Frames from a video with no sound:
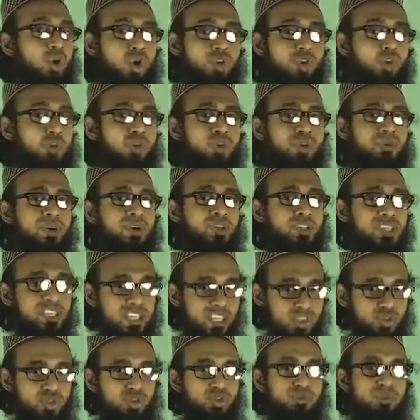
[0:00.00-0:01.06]
অসুস্থ মানুষের
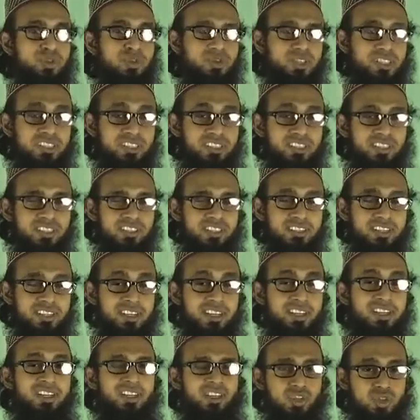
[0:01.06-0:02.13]
না সুস্থ মানুষের
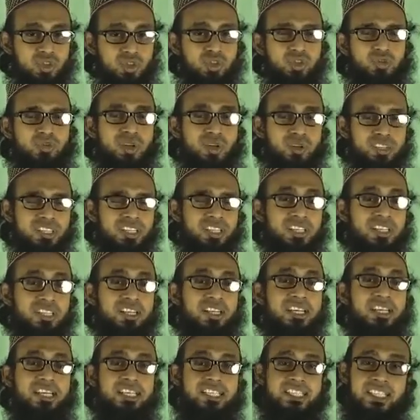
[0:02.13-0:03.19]
সুস্থ মানুষের
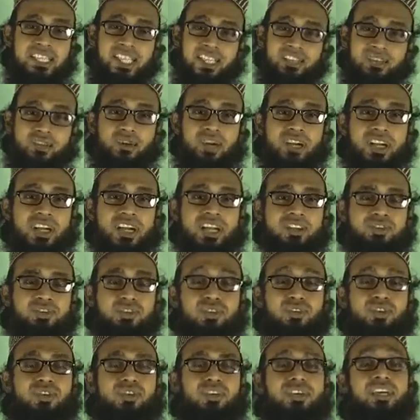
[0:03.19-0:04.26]
সেচ ধরে রাখার
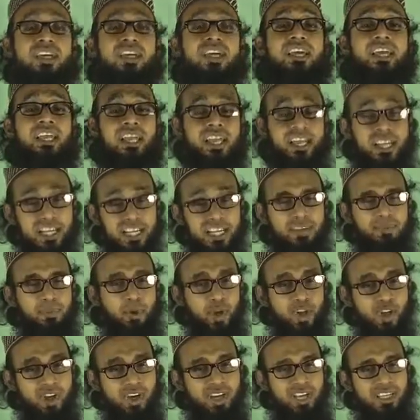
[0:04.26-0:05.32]
জন্য এটাকে
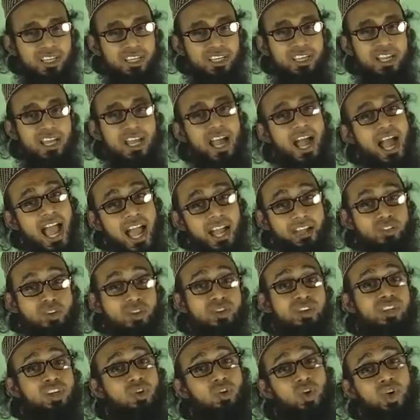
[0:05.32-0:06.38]
বলা হয় এক
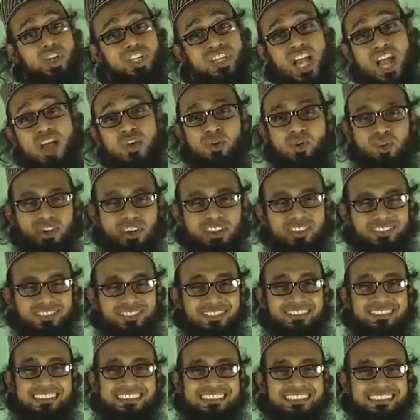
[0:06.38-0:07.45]
ধরনের রসায়ন
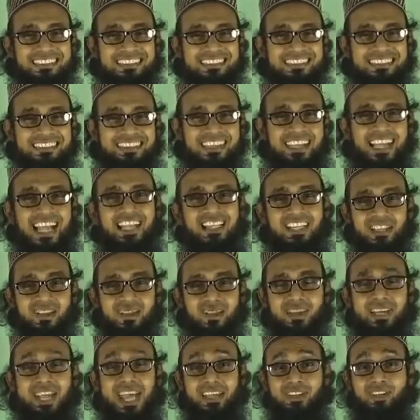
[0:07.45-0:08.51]
কাঁচা
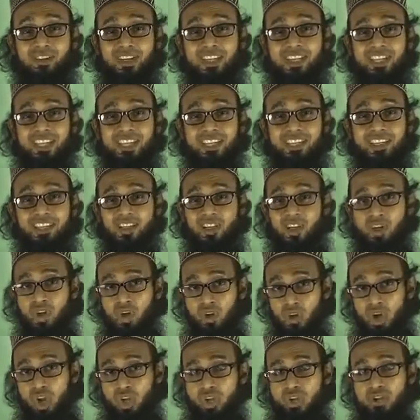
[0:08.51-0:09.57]
ছোলাটা এক ধরনের কি
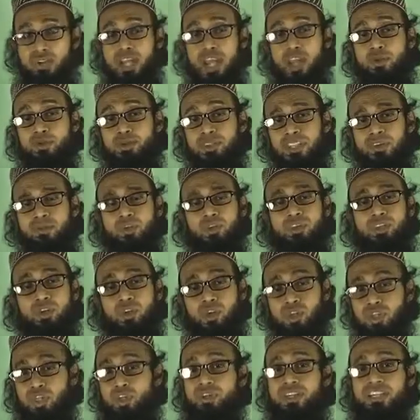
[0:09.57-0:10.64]
রসায়ন আয়ুর্বেদের মধ্যে
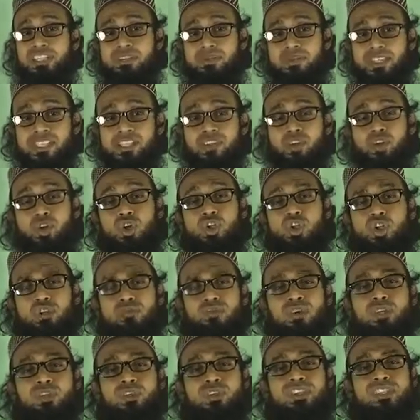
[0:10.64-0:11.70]
রসায়ন আছে বাজিকরণ রসায়ন
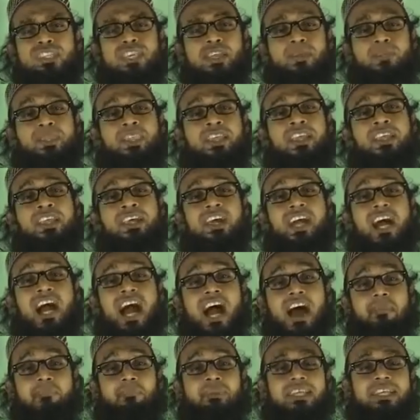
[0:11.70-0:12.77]
মানে হচ্ছে
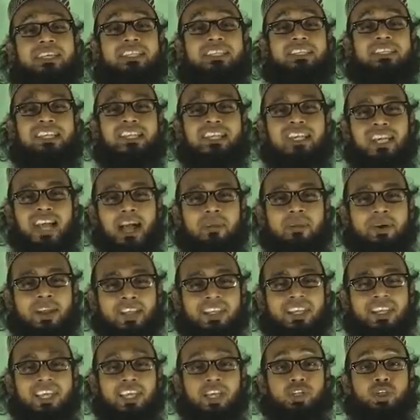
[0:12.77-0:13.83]
আমি যে খাবার
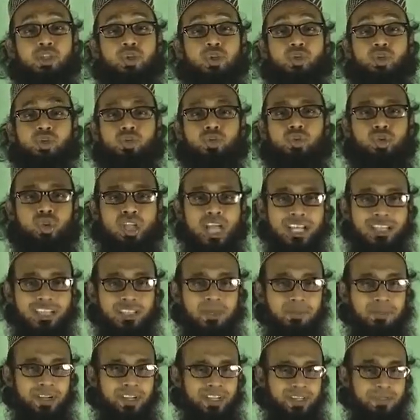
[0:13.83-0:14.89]
খেয়ে সুস্থ
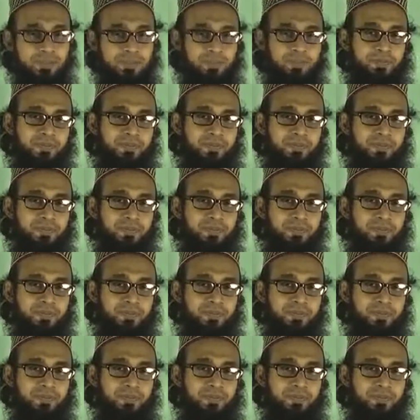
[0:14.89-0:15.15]
থাকতে পারি